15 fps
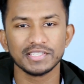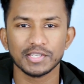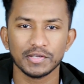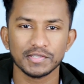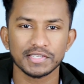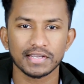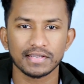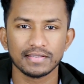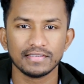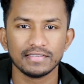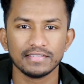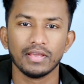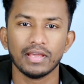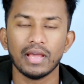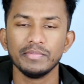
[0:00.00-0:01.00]
যাওয়া যাক
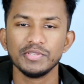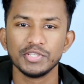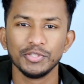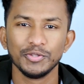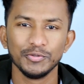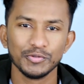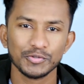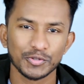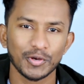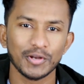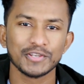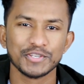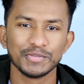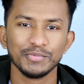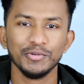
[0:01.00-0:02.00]
আমি যেহেতু
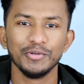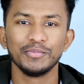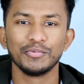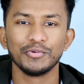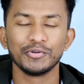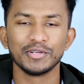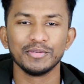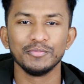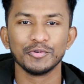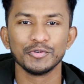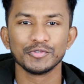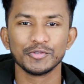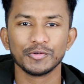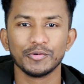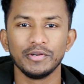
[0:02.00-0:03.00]
স্কলারশিপগুলো পুরোটা
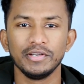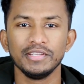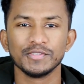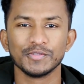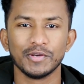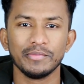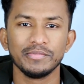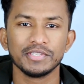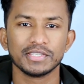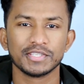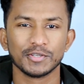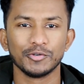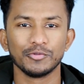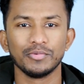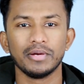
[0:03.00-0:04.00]
মুখস্থ করিনি সো আমি চেষ্টা
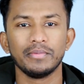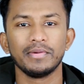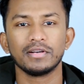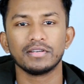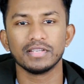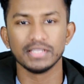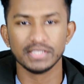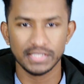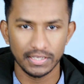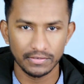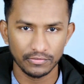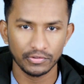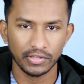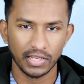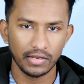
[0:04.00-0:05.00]
করবো আমার
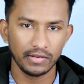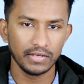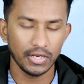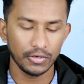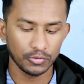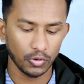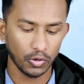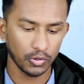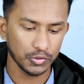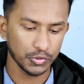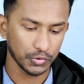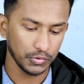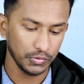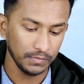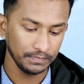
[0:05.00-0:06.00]
সেলফোন থেকে রিড আউট করার
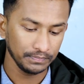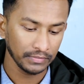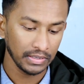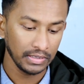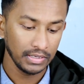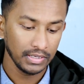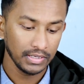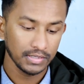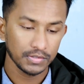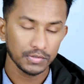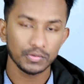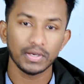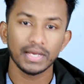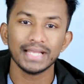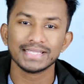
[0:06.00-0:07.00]
জন্য সো
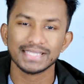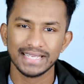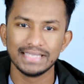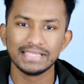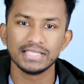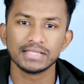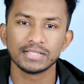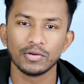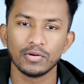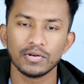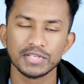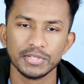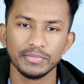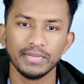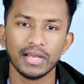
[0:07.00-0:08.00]
আজকে যে
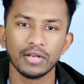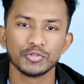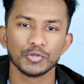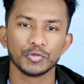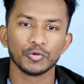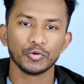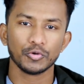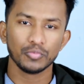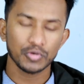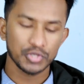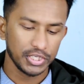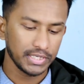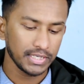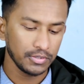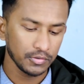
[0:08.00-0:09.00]
স্কলারশিপ নিয়ে আলোচনা করব
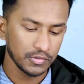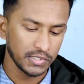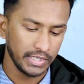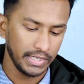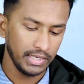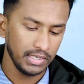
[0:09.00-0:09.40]
সেটা হচ্ছে